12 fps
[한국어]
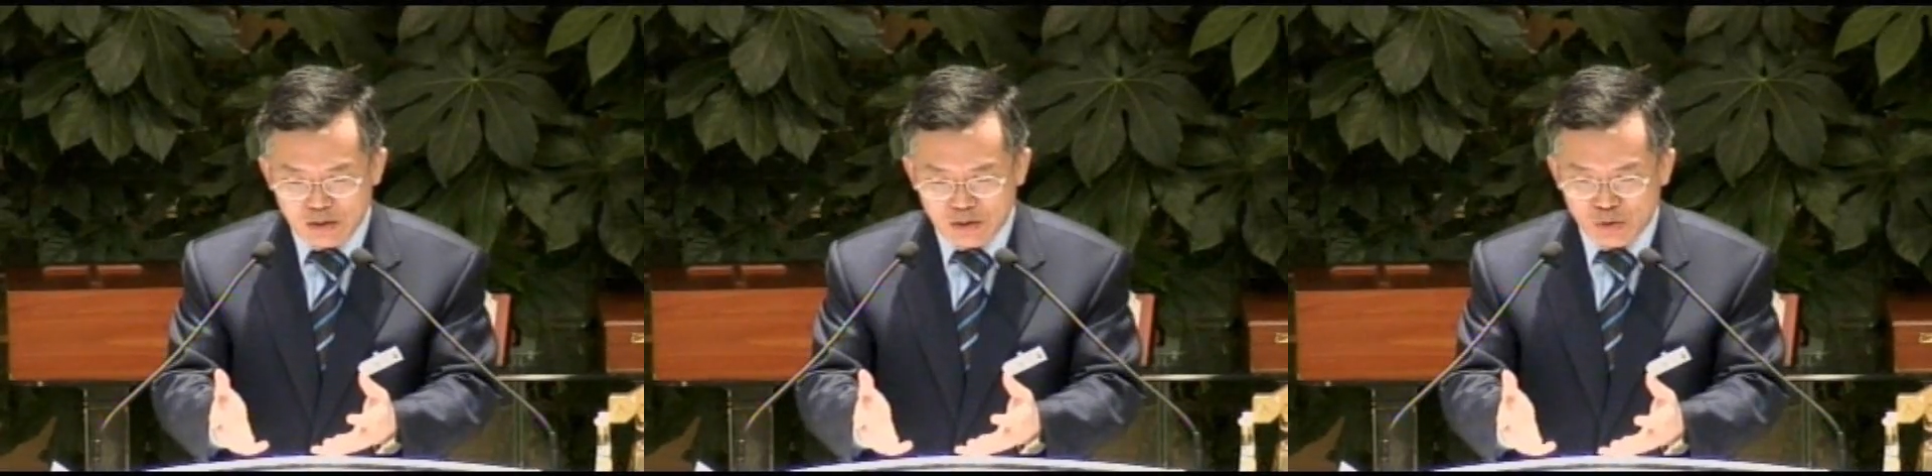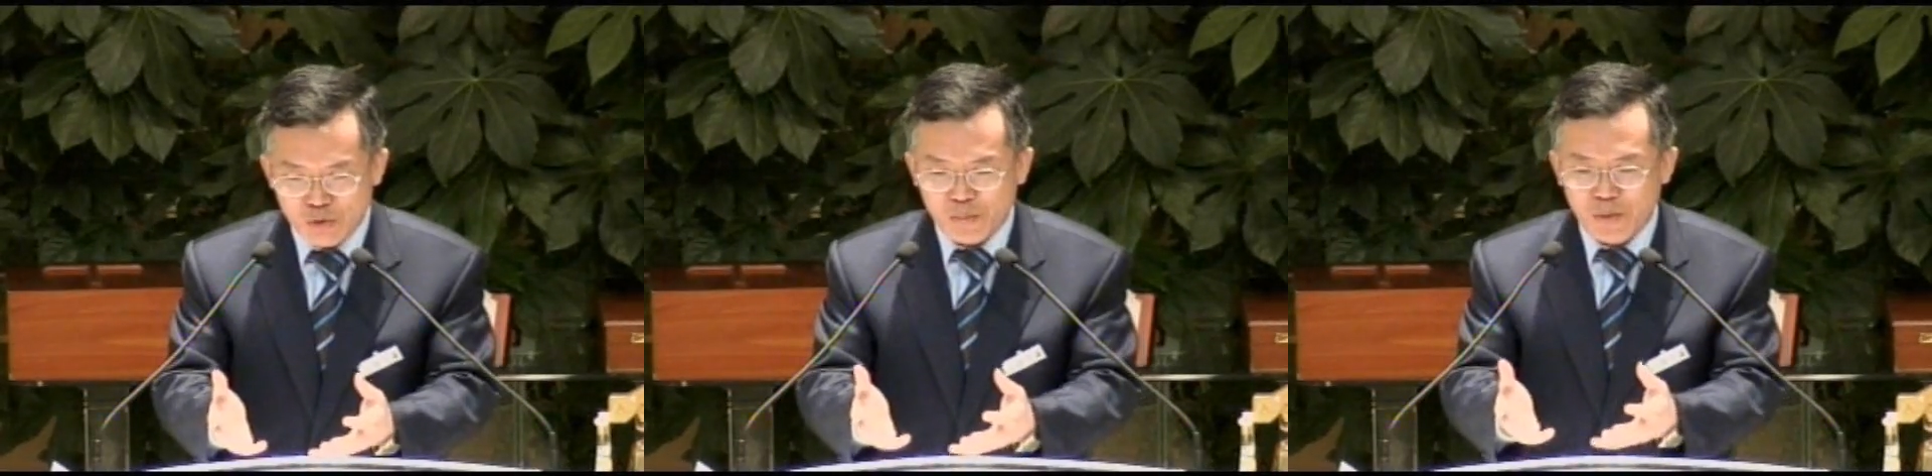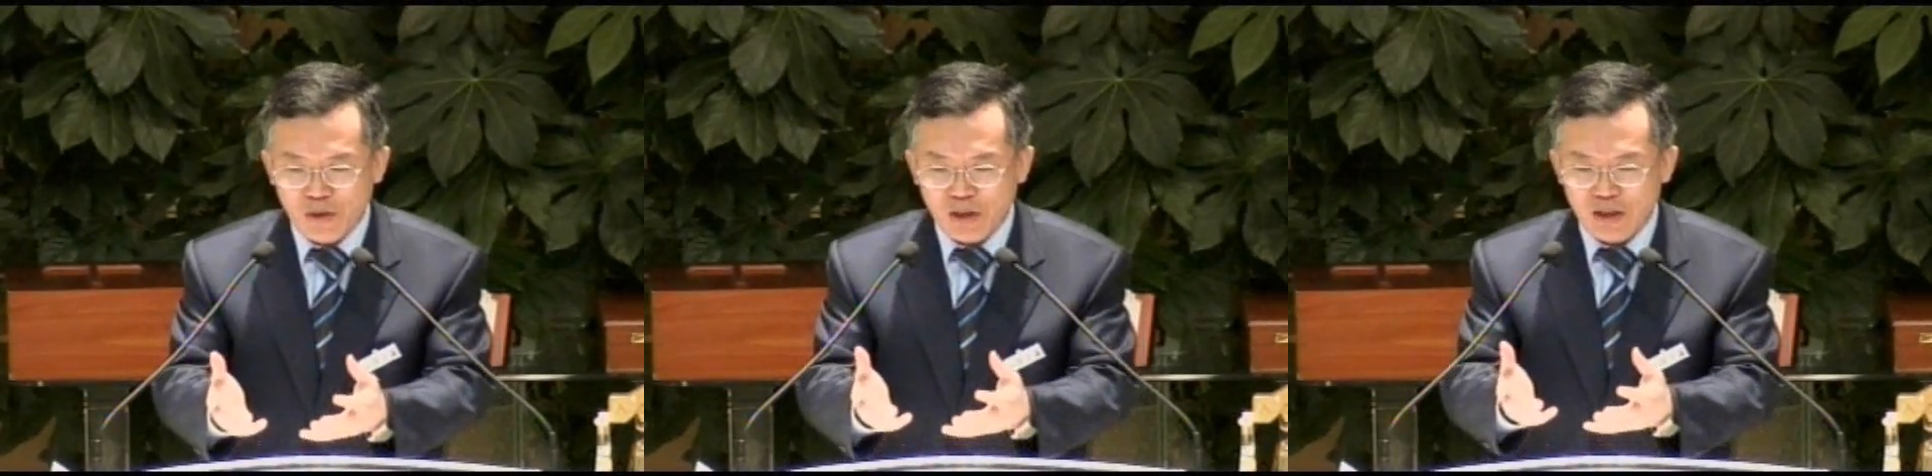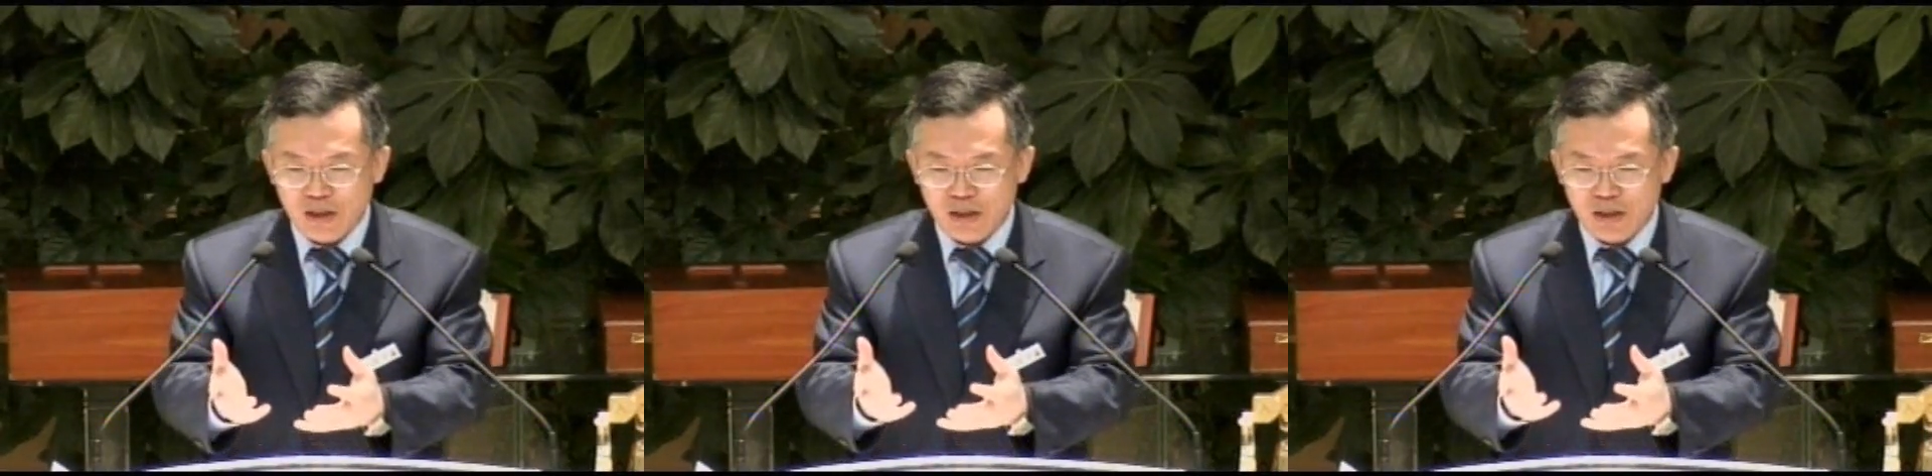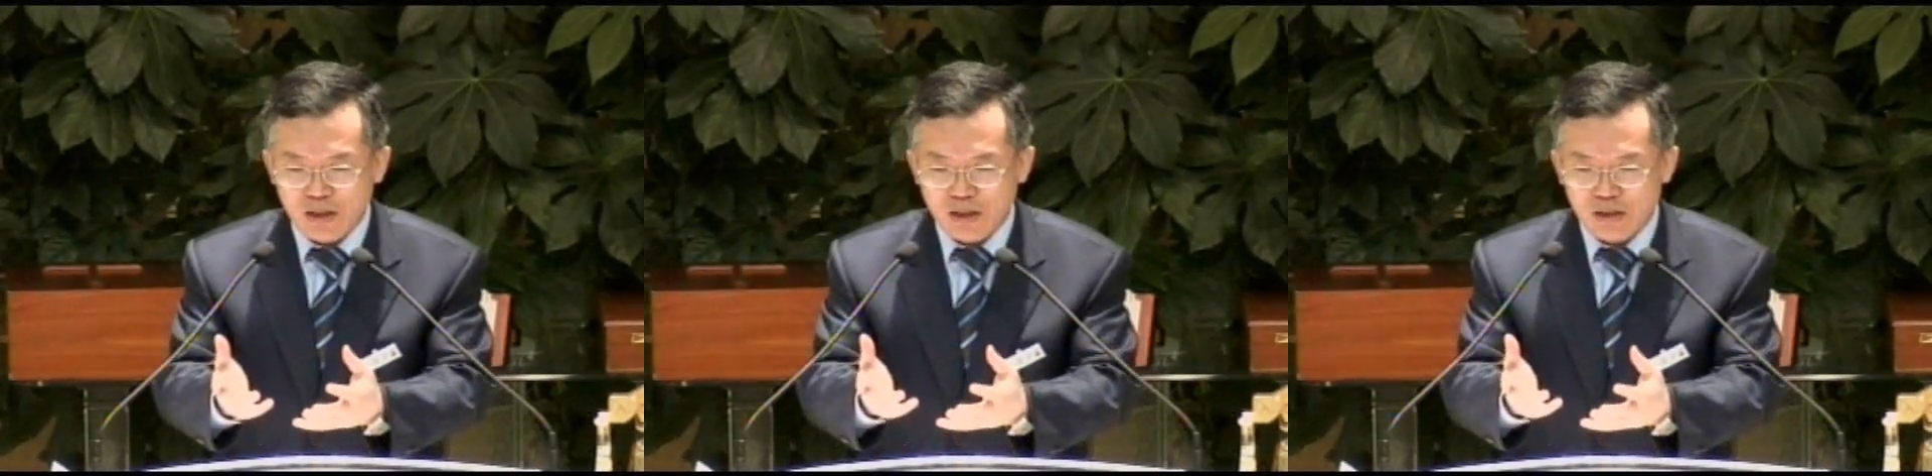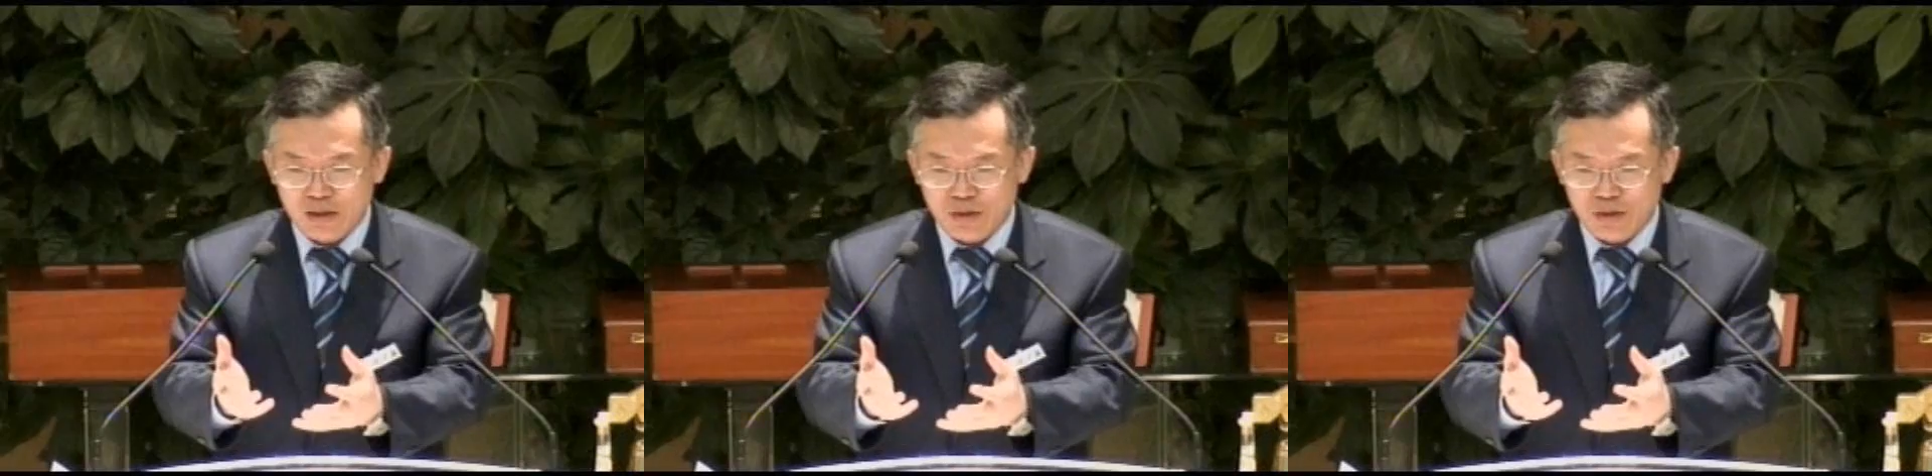수표가 하나